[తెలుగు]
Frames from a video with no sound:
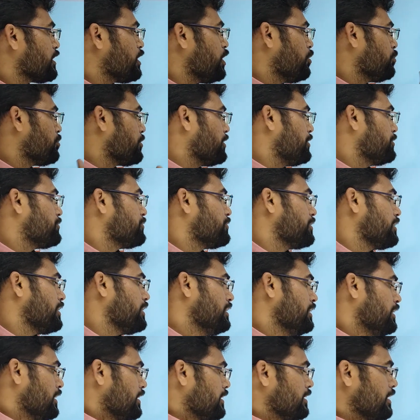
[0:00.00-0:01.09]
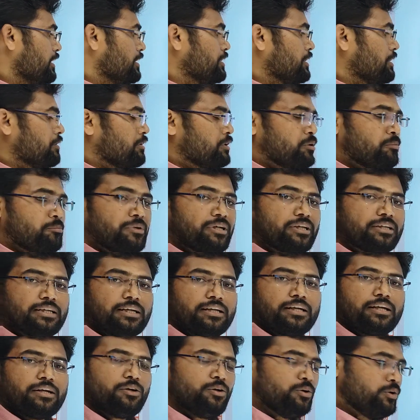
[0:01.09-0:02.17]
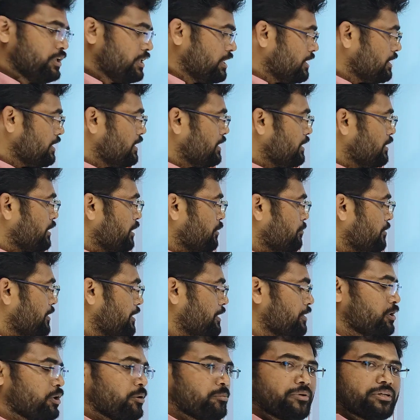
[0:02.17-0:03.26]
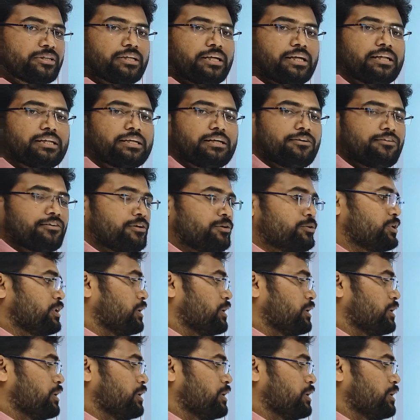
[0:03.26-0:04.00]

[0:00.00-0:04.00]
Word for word: అండ్ కాంపొనెంట్స్ ఉంటాయి దాని తర్వాత మిగతా దాంట్లో ఈ రిమైనింగ్ టాపిక్స్ అనేది కవర్